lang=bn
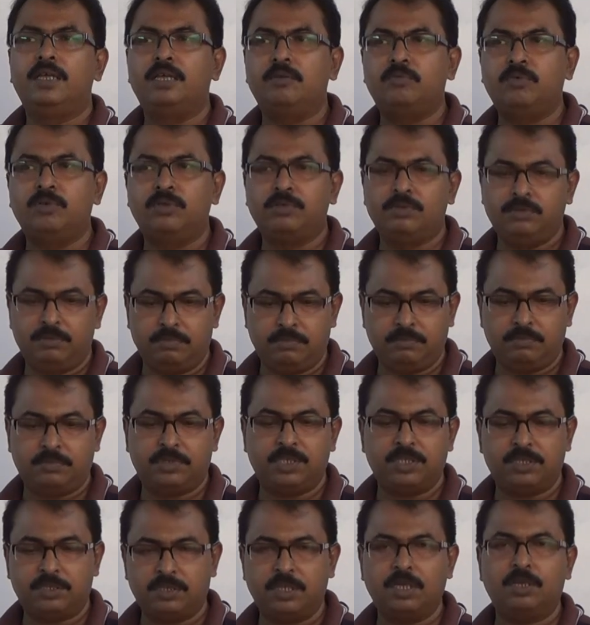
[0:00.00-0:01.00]
এবং
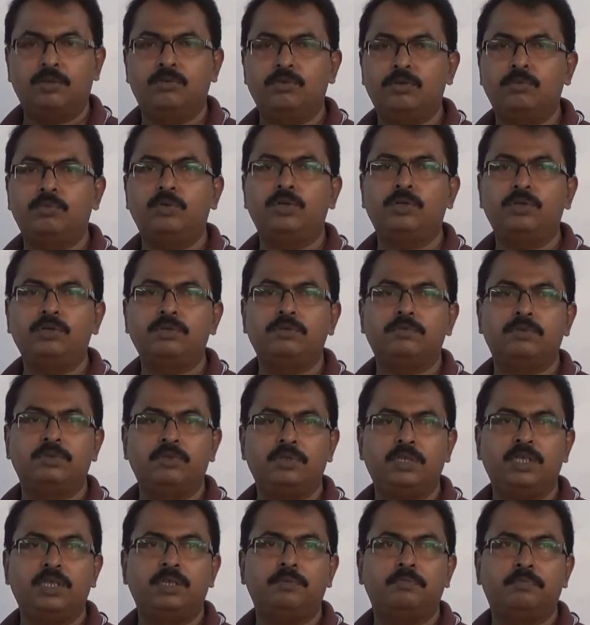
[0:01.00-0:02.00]
চেষ্টা করব
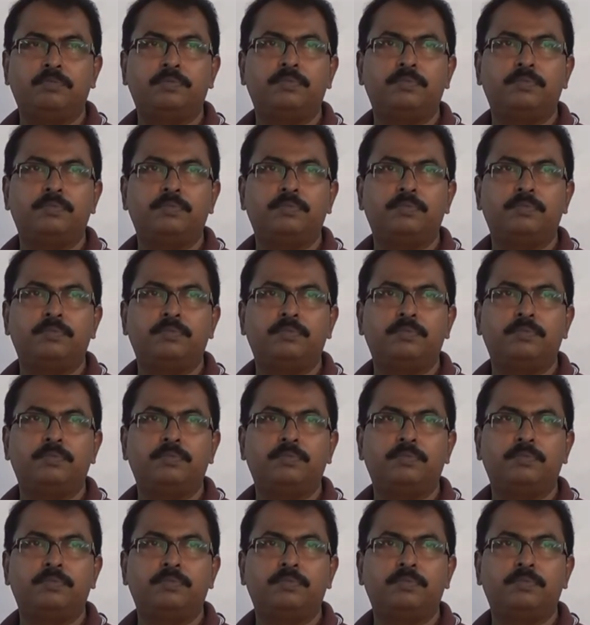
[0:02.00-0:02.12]
যদি